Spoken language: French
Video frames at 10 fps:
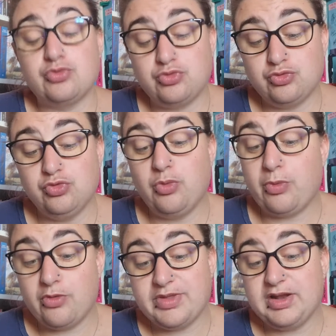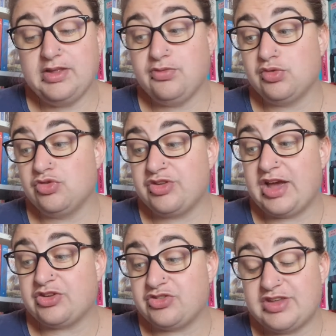Donc du coup, le premier livre que
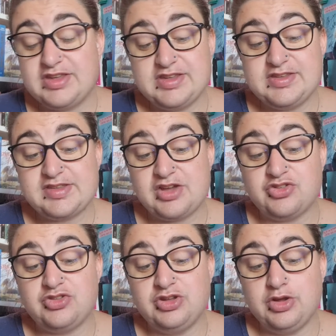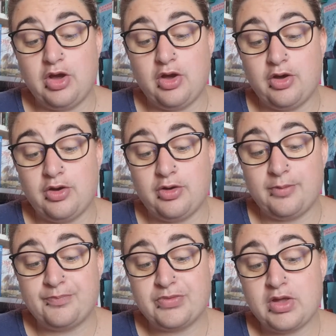j'ai acheté, il s'agit
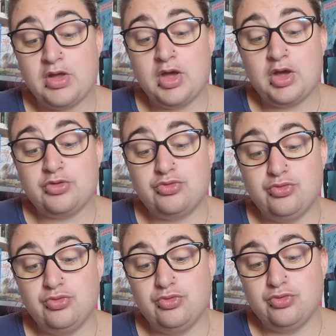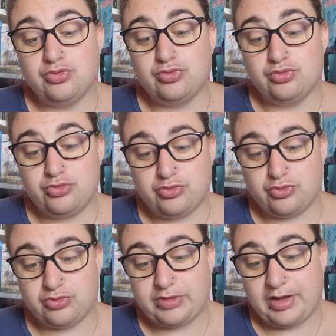euh, du
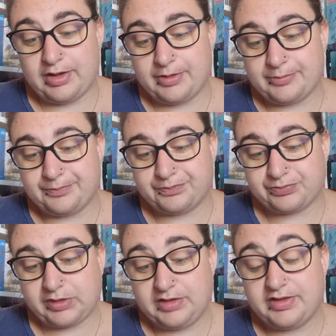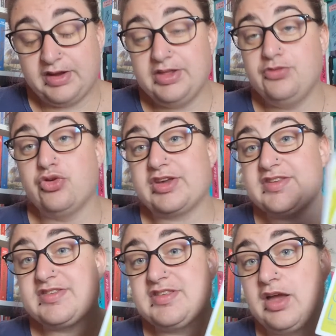d'un d'un livre de
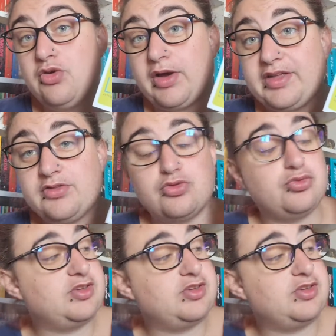Christina Lorenz.